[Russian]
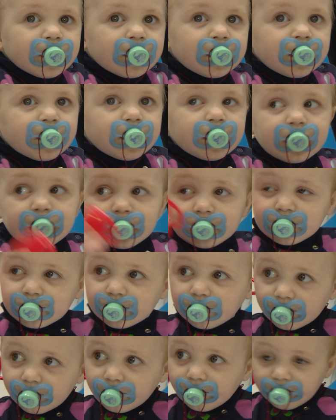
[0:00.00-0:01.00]

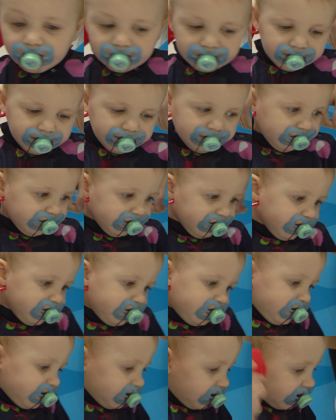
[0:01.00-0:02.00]
исключить либо
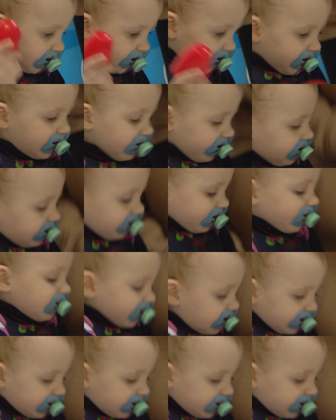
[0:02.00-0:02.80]
подтвердить при помощи анализа.